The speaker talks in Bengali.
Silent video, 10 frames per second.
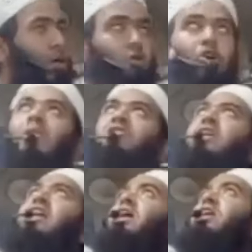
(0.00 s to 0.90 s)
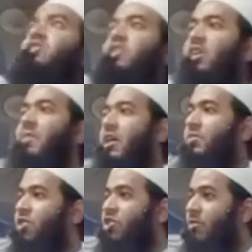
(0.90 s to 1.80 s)
ক্ষমা চাইলে আকাশ থেকে বাড়ি
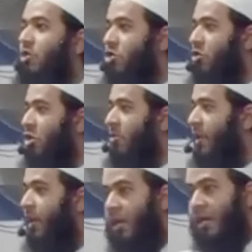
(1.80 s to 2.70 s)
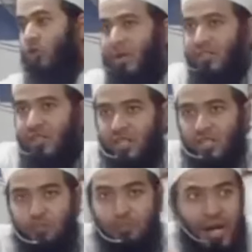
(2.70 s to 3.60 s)
বৃষ্টি বর্ষণ হবে তোমাদের যে
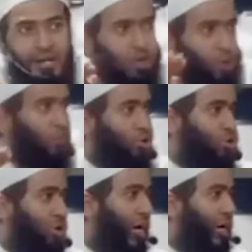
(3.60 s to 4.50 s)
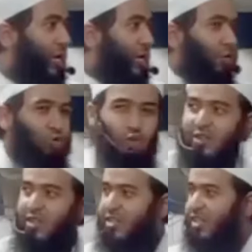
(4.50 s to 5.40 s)
পানির সমস্যা
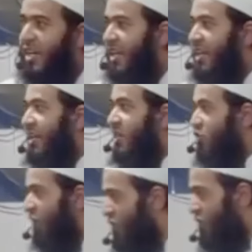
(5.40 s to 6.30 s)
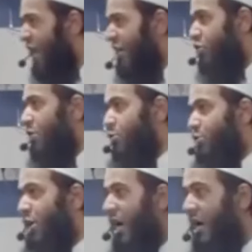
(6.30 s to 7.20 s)
তোমাদের যে তৃষ্ণার
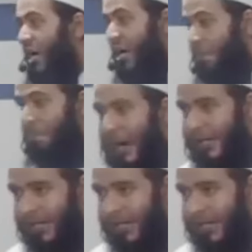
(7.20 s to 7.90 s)
সমস্যা মাটি